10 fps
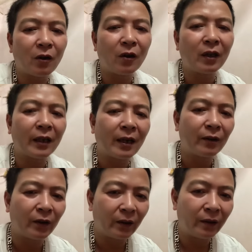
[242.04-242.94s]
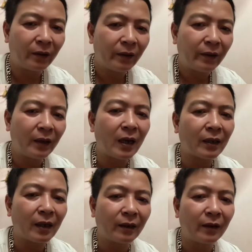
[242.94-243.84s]
người ta rồi đã
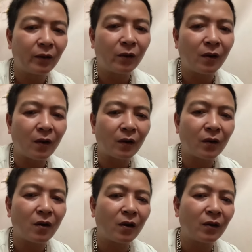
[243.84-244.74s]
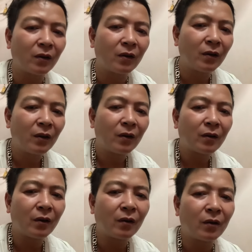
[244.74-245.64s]
sang tên sổ đỏ cho con
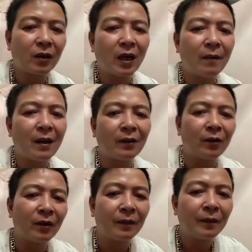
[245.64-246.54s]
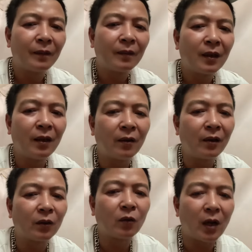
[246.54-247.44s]
con con trai bà rồi thì nó
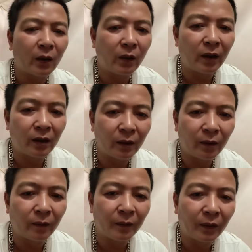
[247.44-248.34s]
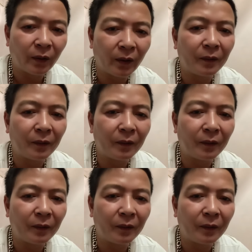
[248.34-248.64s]
được toàn quyền sử dụng đúng không